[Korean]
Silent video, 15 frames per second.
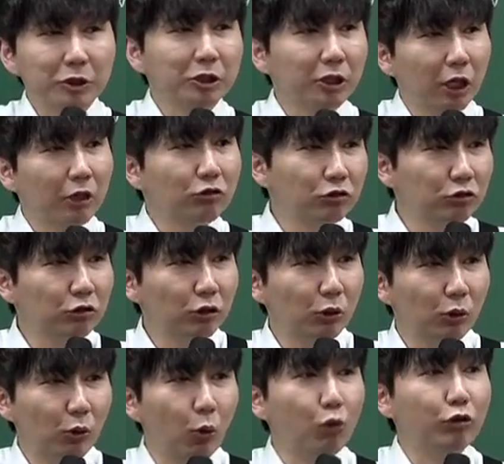식사하고
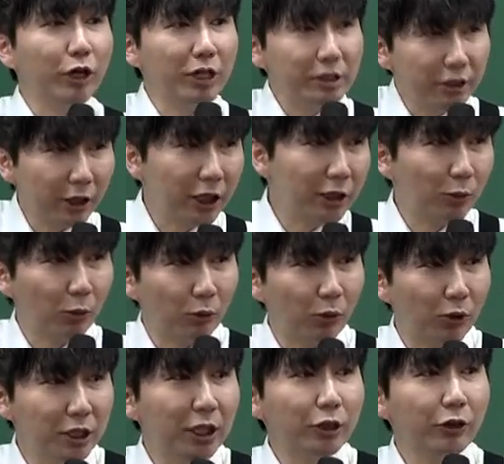오후에 인사관리
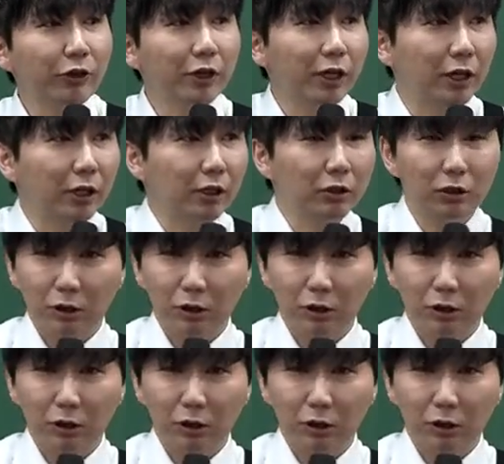보고 이게 첫날